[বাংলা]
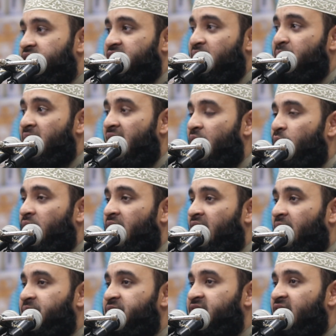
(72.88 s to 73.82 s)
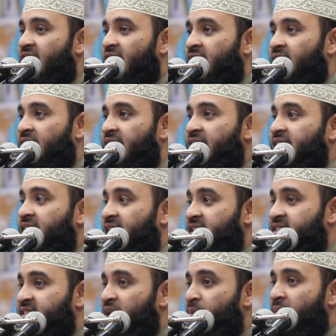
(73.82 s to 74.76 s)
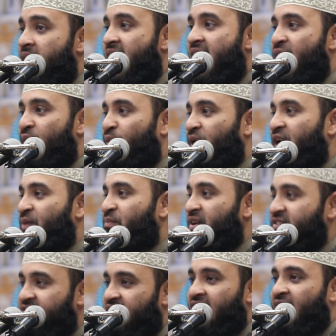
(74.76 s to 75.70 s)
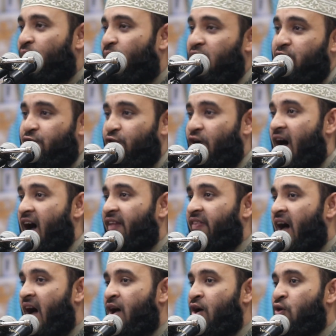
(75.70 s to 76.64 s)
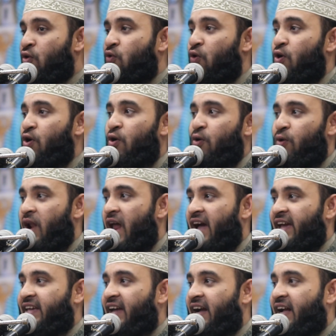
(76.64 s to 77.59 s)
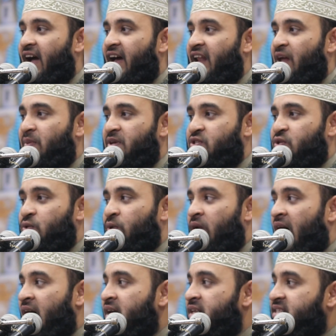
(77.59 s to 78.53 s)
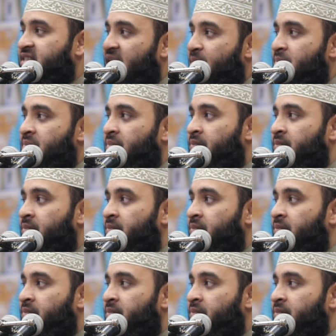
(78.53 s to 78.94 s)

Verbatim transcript: সামা ওয়াল আবসার ইন্না সামা ওয়াল বাসারা ওয়াল ফুয়াদা কুল্লু উলাইকা কানা মাসউলা সাম